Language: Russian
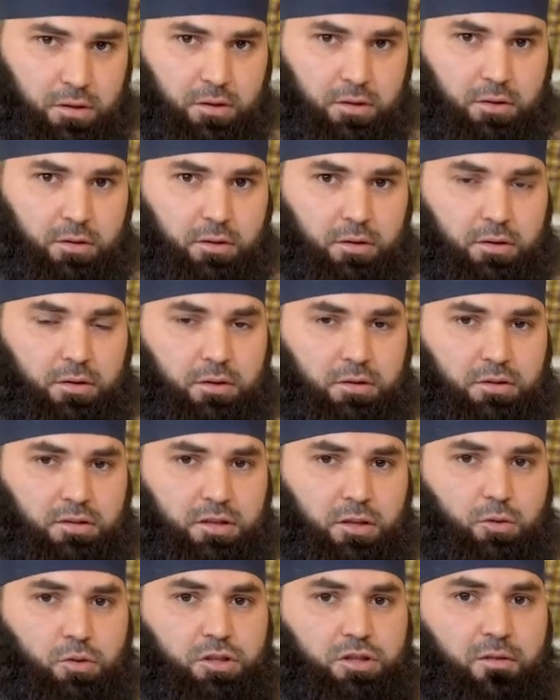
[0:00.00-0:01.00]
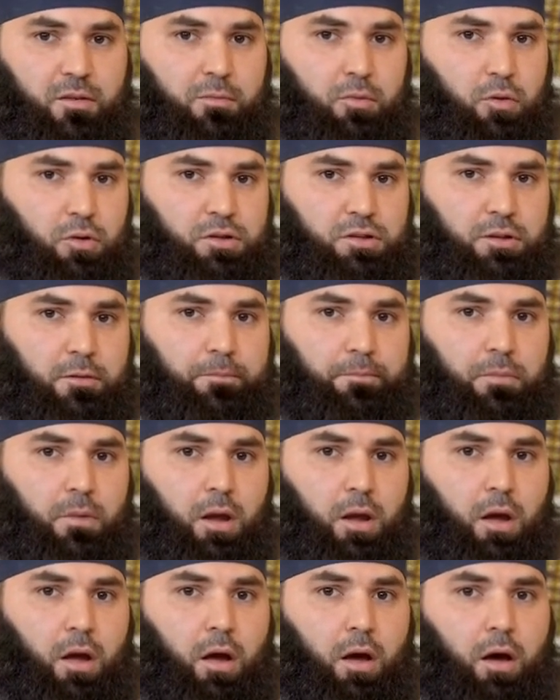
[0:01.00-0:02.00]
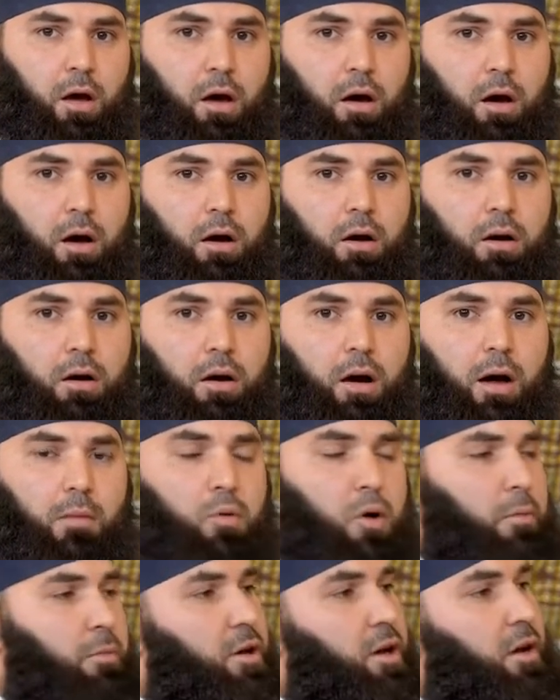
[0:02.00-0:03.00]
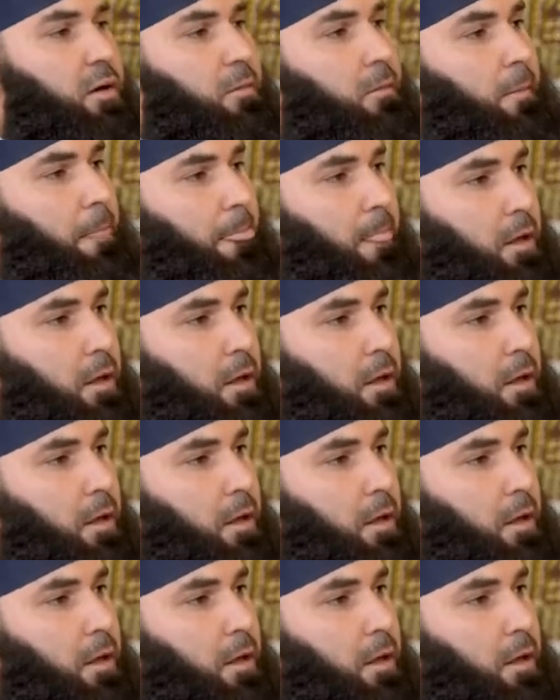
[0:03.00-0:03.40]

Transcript: э, следующие вопросы. Э, Абу Амира,